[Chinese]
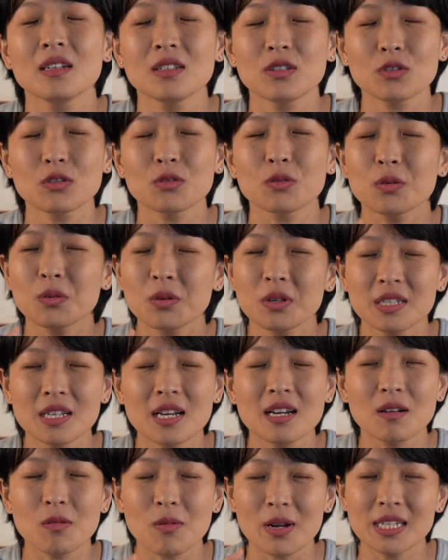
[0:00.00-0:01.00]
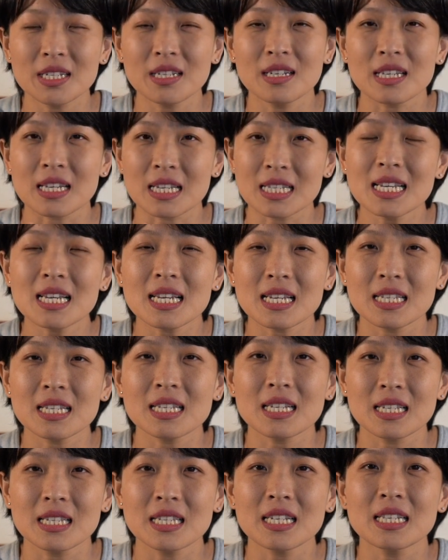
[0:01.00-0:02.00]
就是通过这样完成一件一
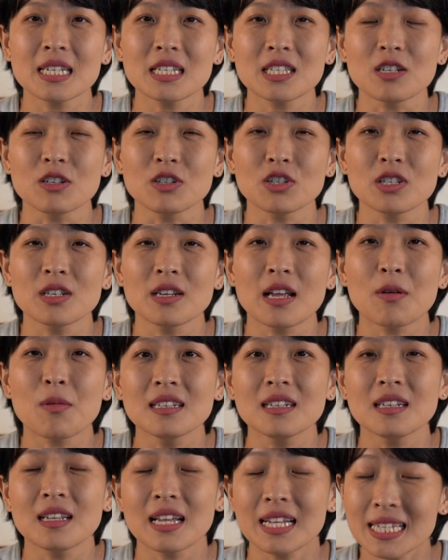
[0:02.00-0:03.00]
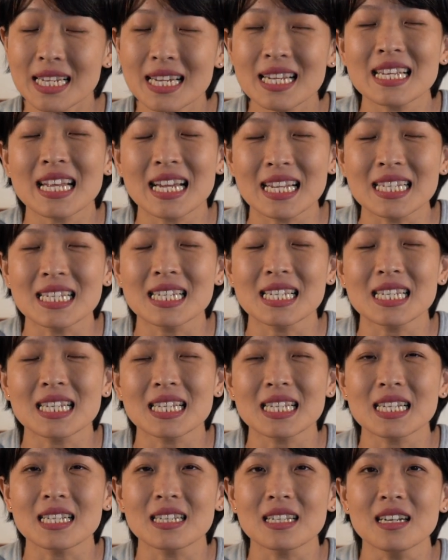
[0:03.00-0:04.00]
件一件的小事来来建立他的自信
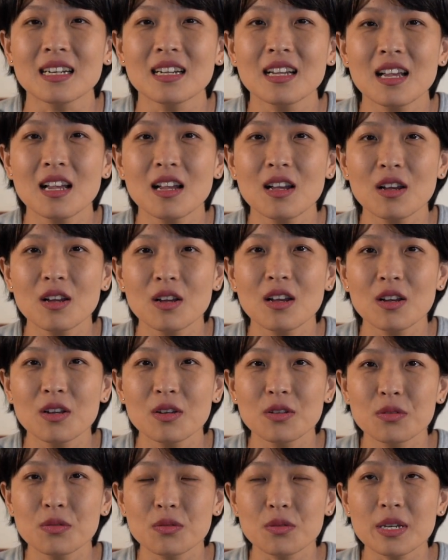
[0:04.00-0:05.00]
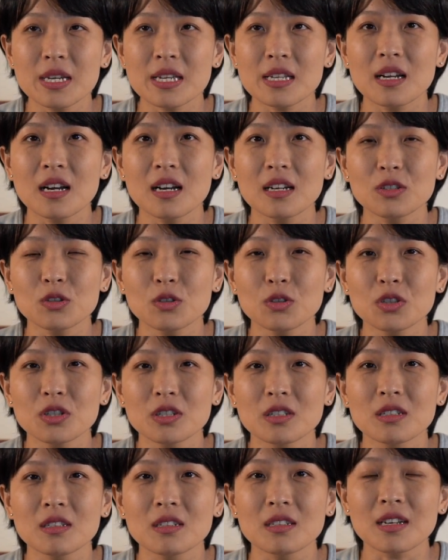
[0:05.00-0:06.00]
心的，所以呢，就
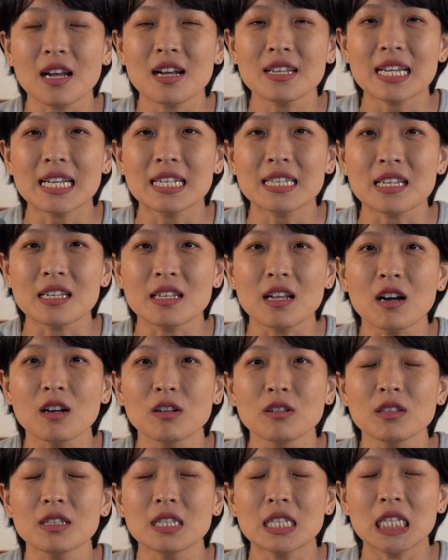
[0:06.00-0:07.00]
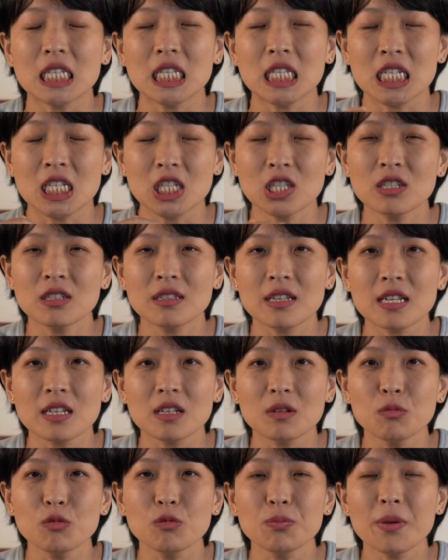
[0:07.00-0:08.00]
是刚才提到你设定
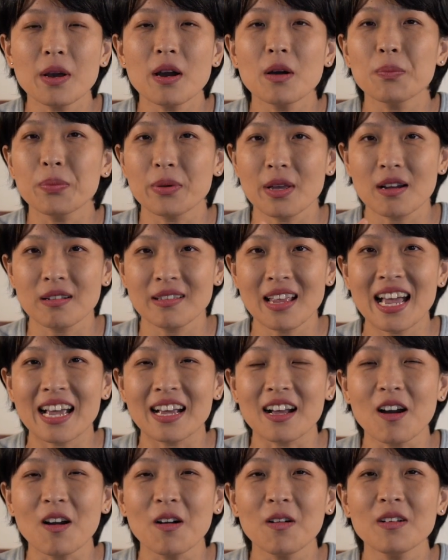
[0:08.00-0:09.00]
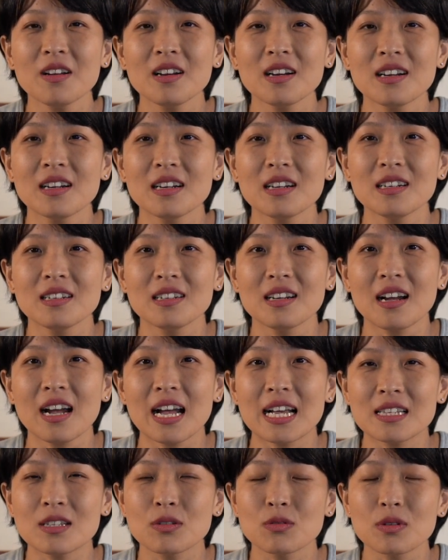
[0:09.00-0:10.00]
的目标不要太高，让
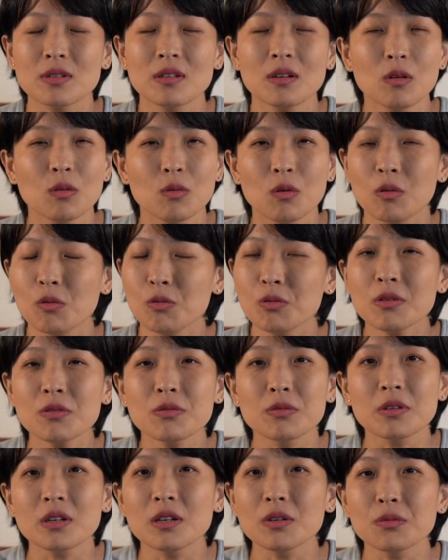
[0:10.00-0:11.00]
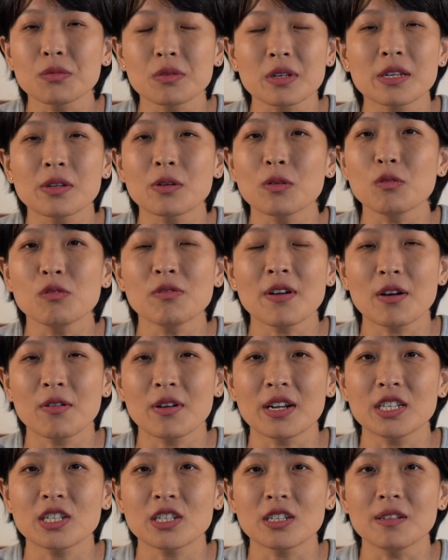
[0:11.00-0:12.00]
孩子觉得我无论如何努力都无法
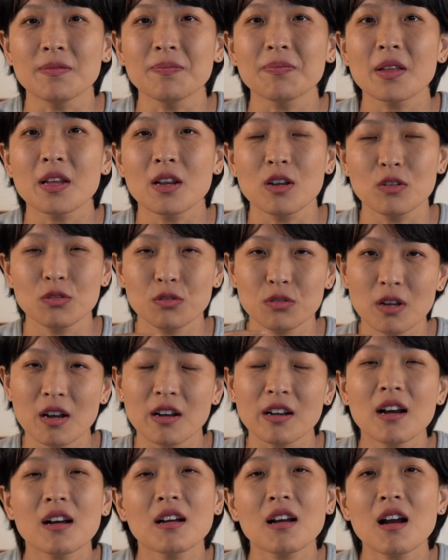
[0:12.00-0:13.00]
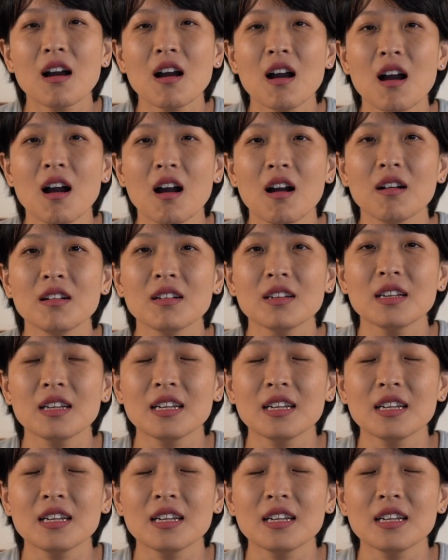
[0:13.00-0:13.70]
完成，需要刚刚好。